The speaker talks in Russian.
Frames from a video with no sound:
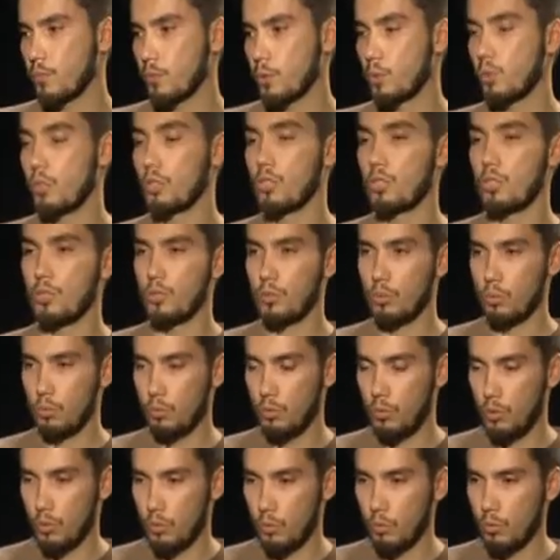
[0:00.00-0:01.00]
но даже и
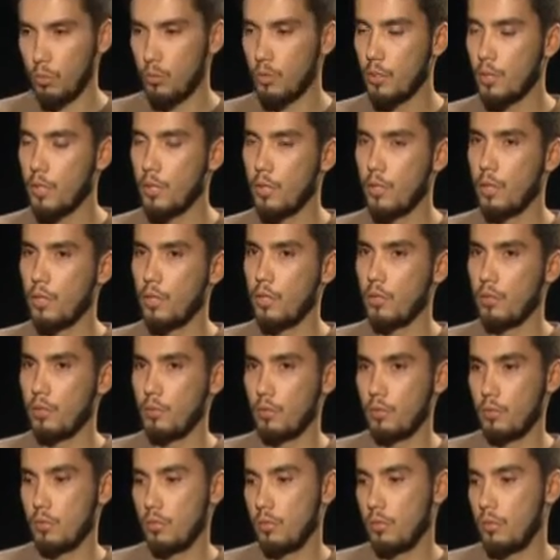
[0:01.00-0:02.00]
студенту.
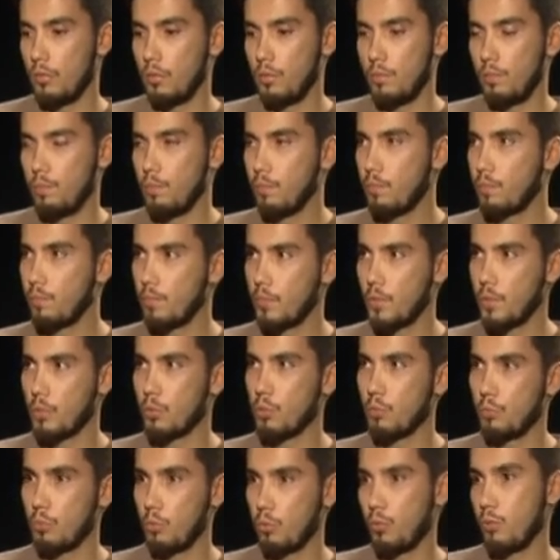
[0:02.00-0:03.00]
А,
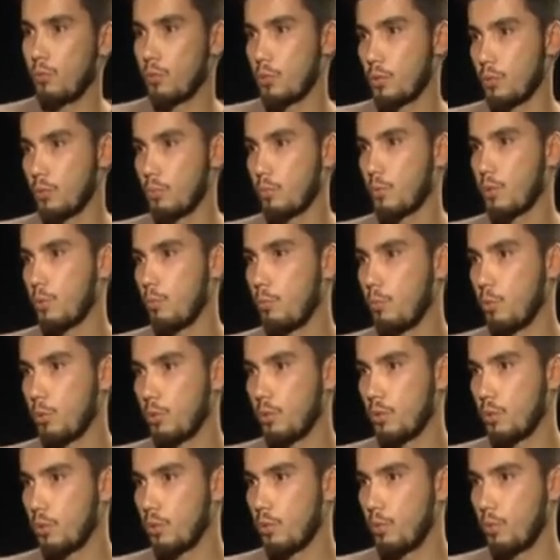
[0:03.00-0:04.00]
Доступно офисному
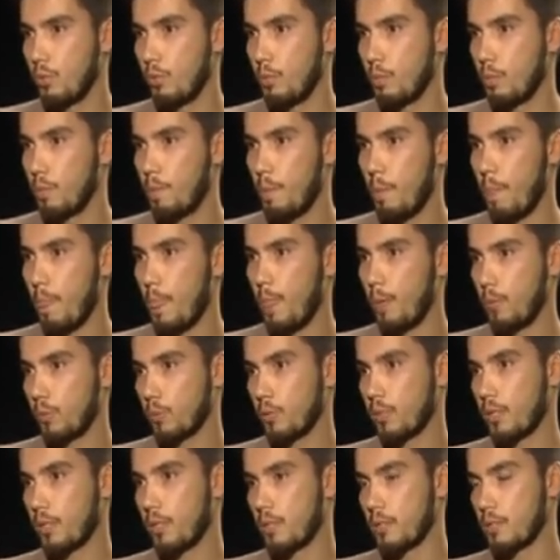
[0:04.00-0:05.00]
работнику.
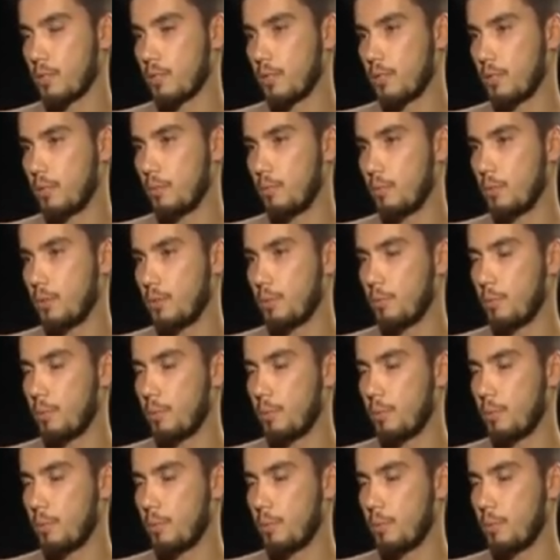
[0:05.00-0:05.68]
Вот как раз-таки мы и